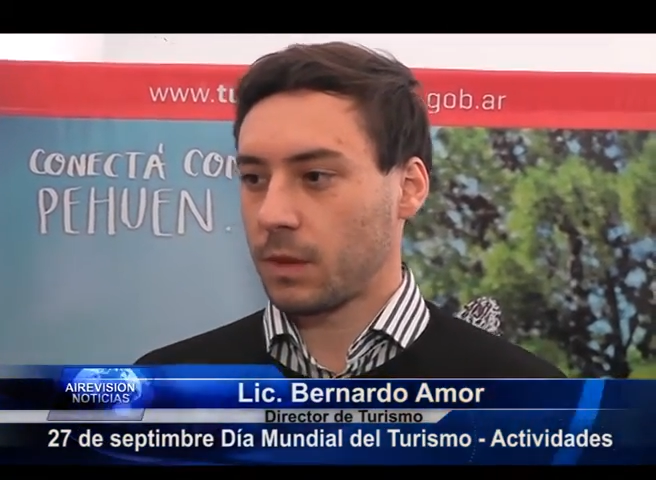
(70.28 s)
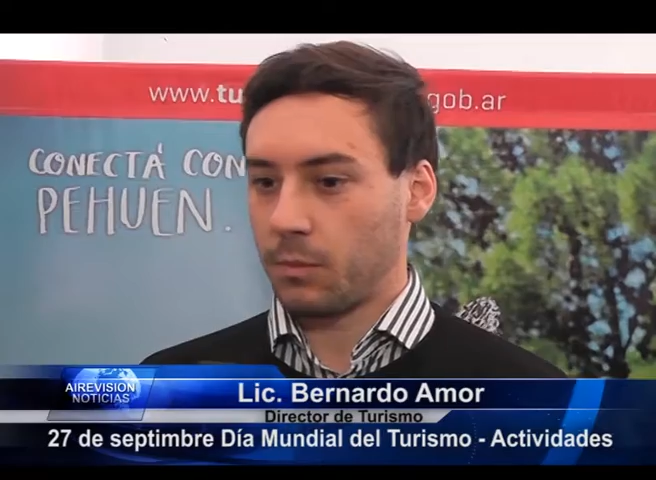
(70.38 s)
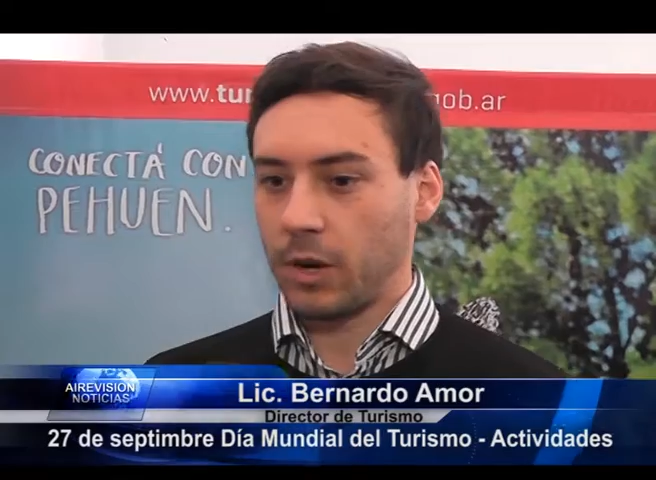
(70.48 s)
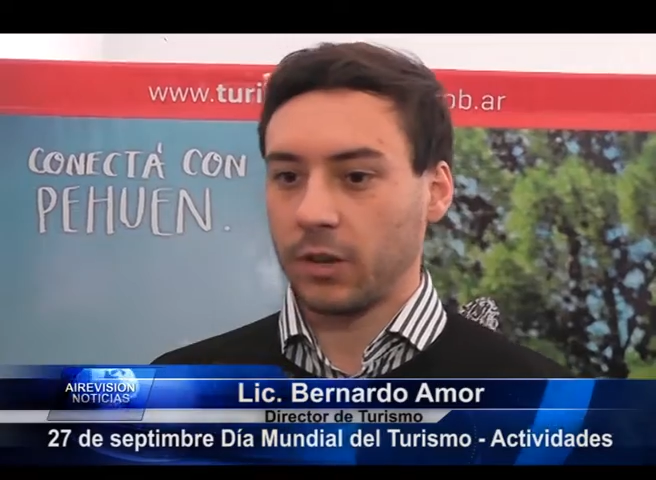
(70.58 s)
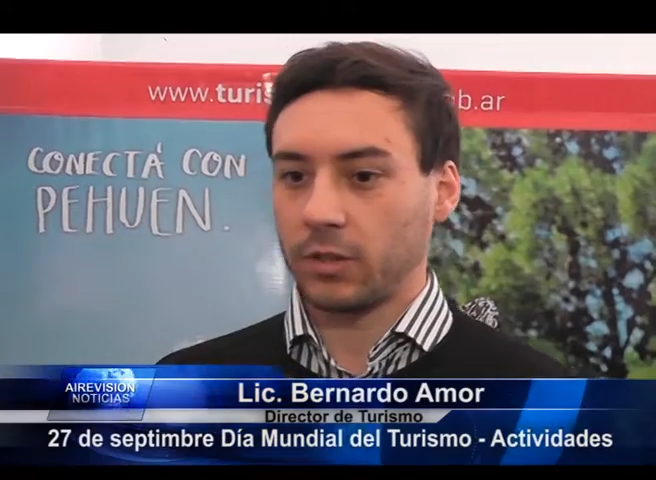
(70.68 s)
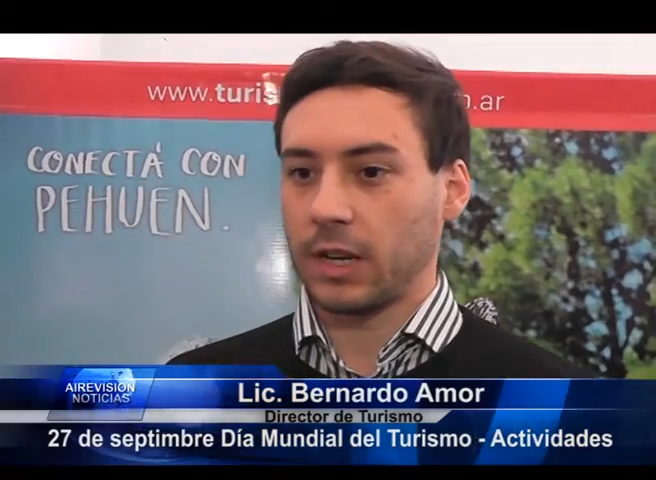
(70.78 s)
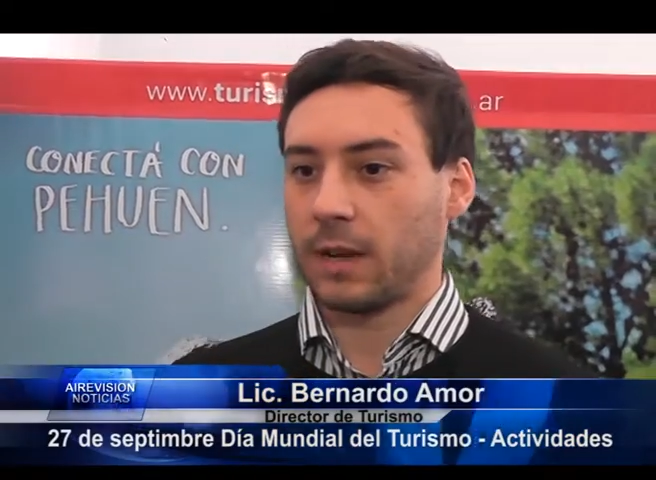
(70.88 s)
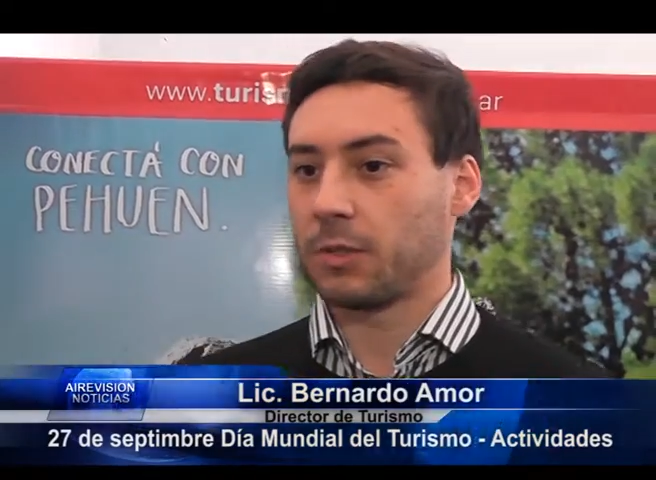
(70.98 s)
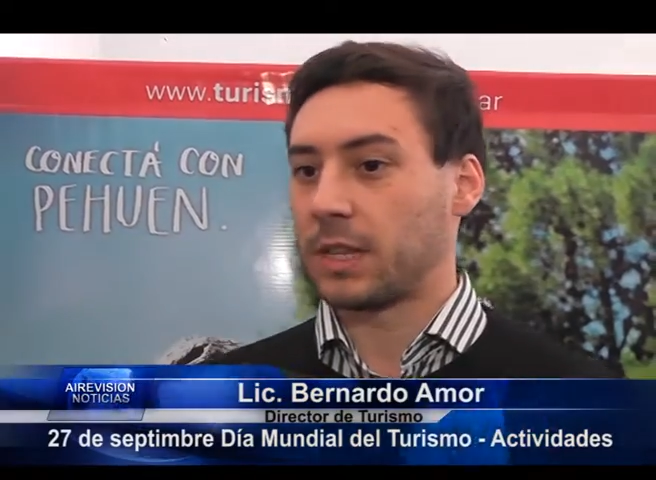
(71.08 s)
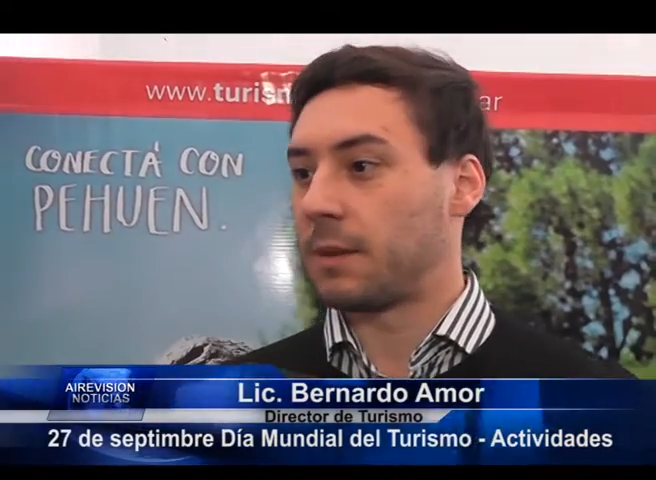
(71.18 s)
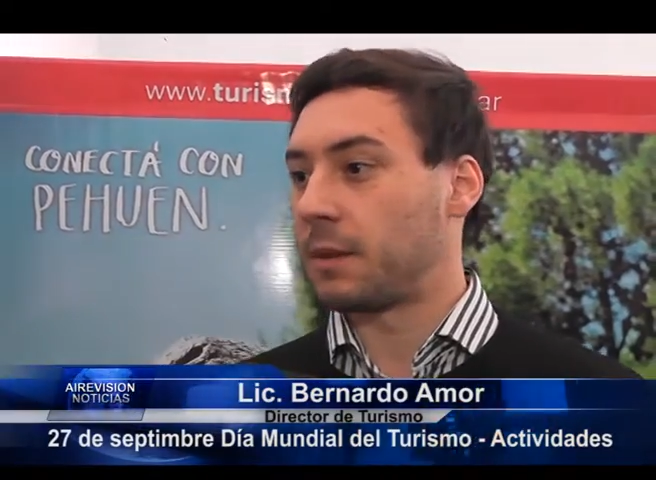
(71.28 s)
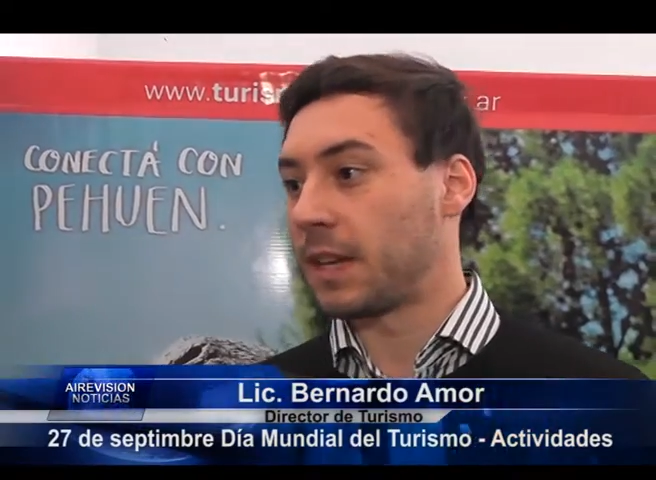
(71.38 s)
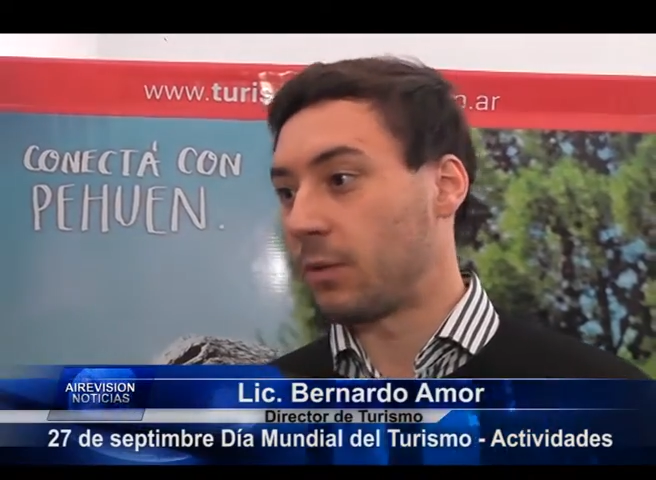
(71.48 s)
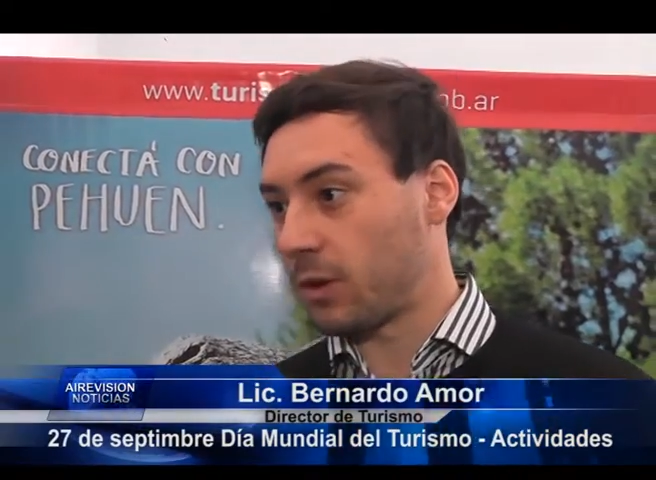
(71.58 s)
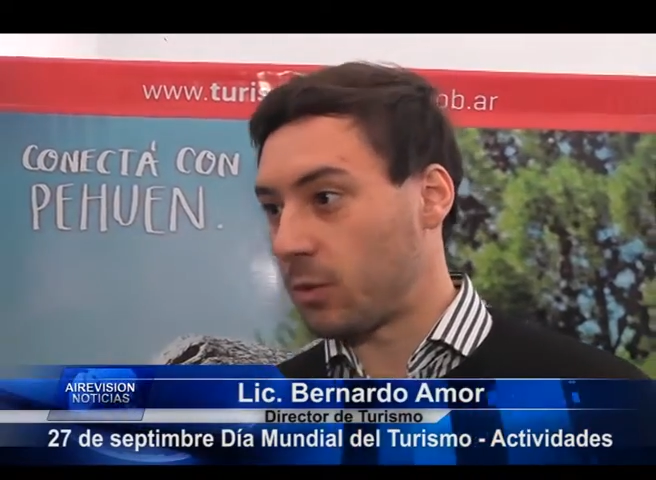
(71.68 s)
Bueno, teníamos a la
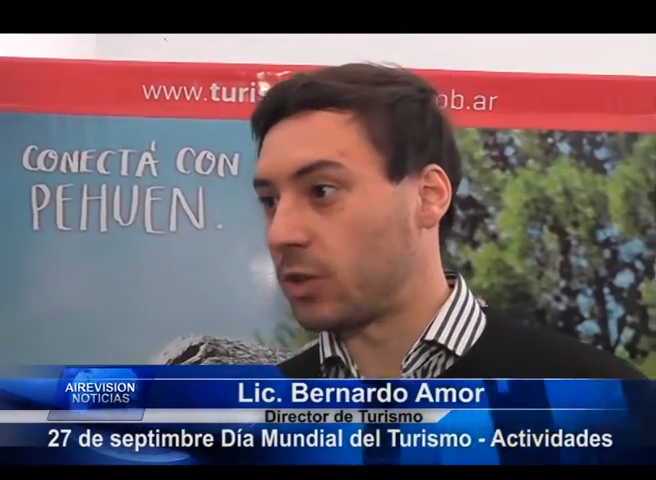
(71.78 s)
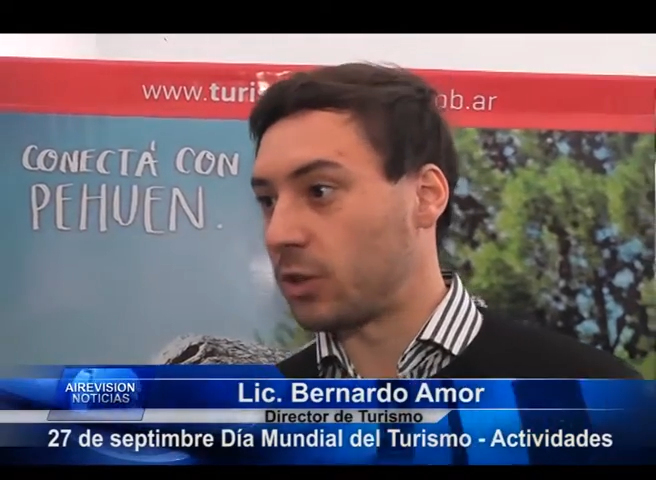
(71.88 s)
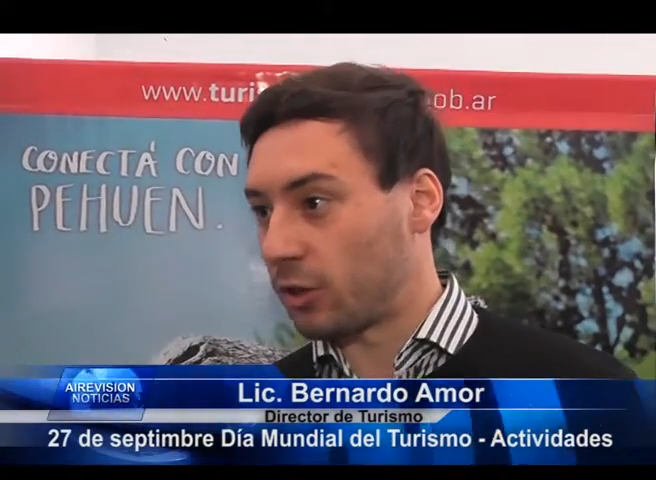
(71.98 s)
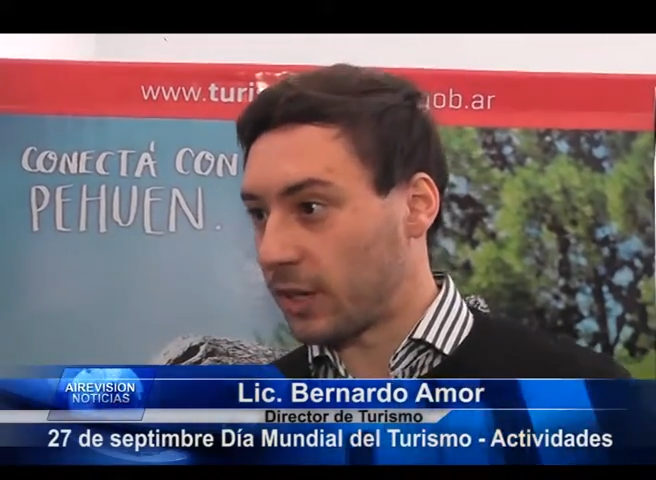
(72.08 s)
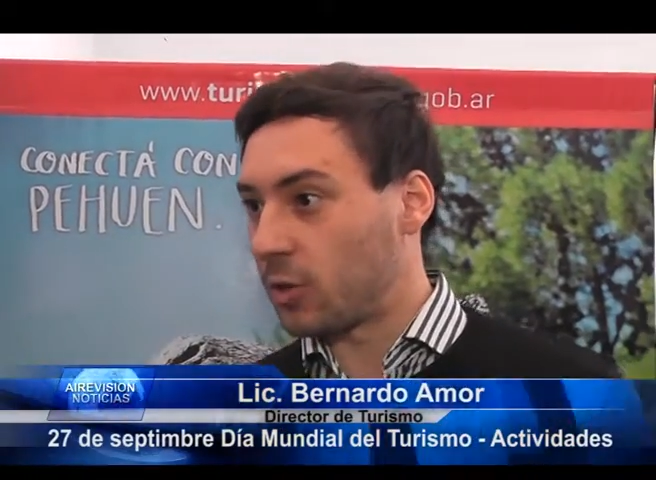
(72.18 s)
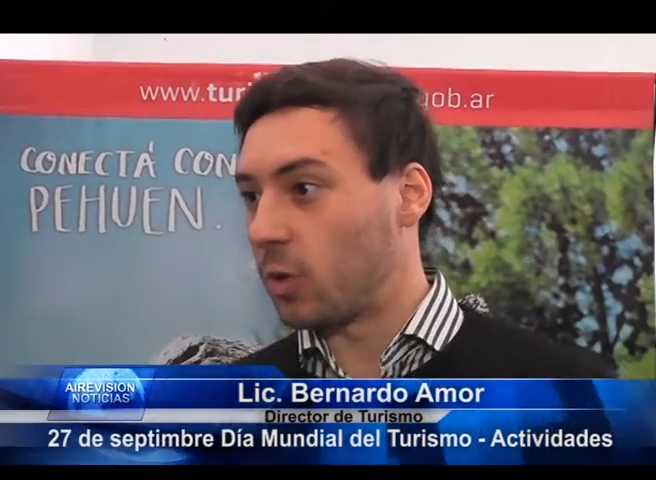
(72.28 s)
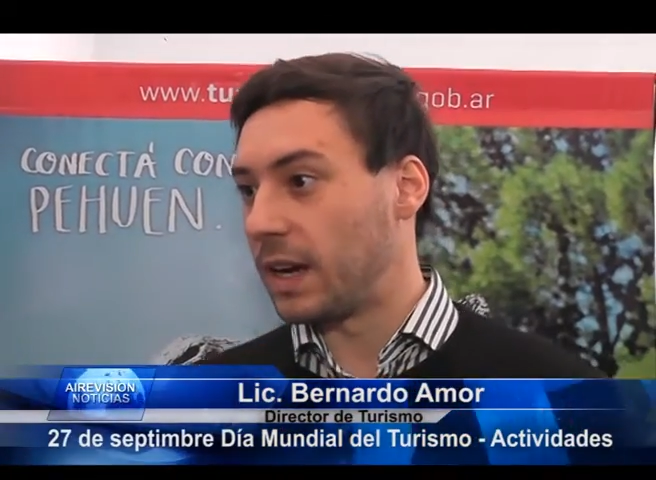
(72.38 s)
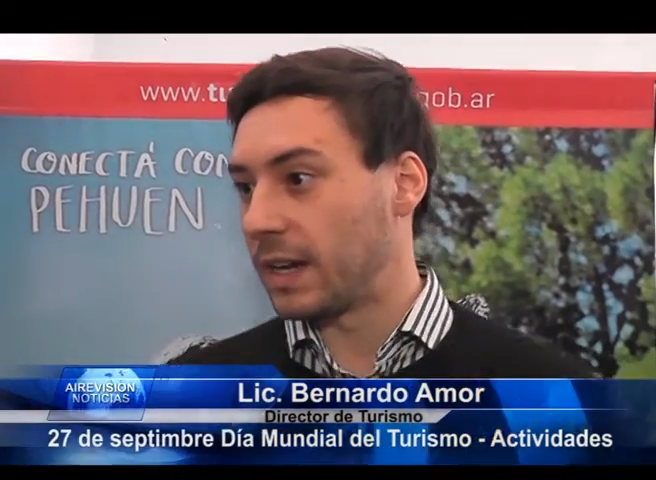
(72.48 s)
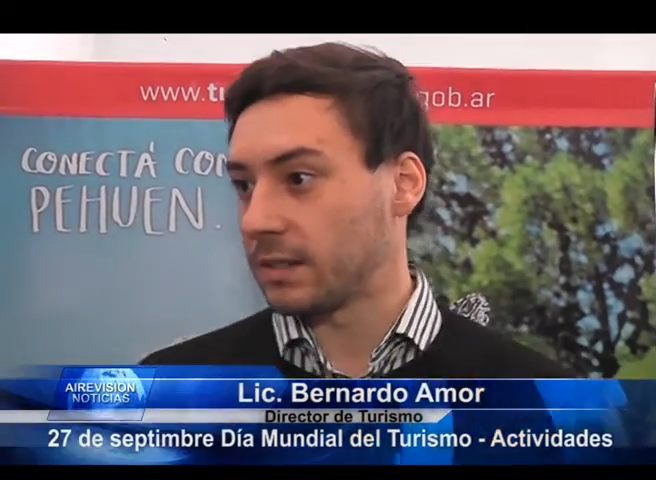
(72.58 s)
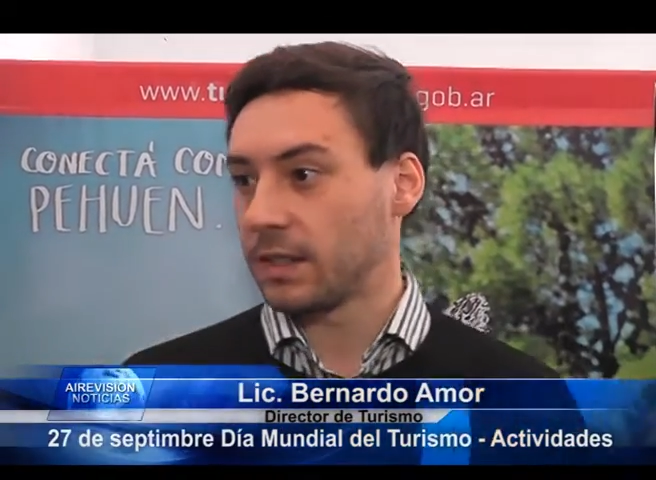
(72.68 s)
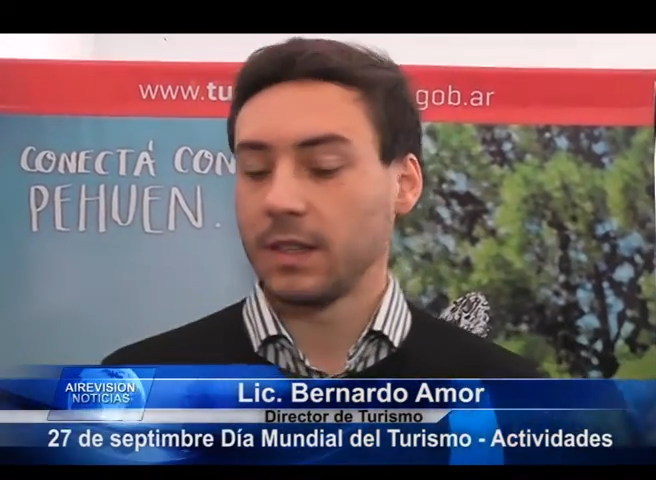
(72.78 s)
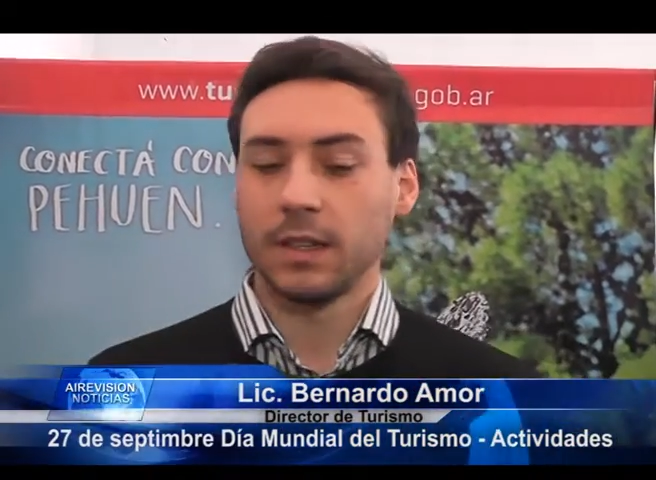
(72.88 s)
mañana un encuentro con escuelas